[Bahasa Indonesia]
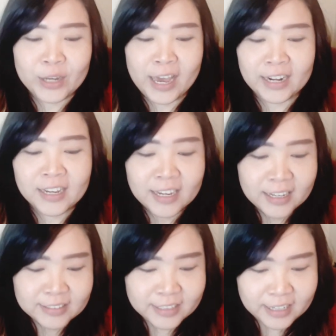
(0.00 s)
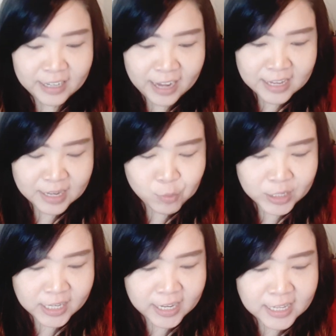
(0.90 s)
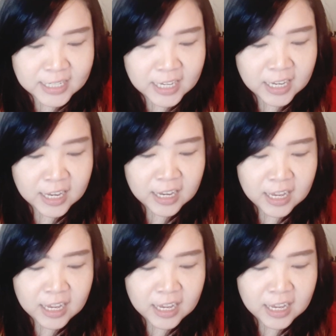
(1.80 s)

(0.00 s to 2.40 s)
kan jadi asal muasalnya sih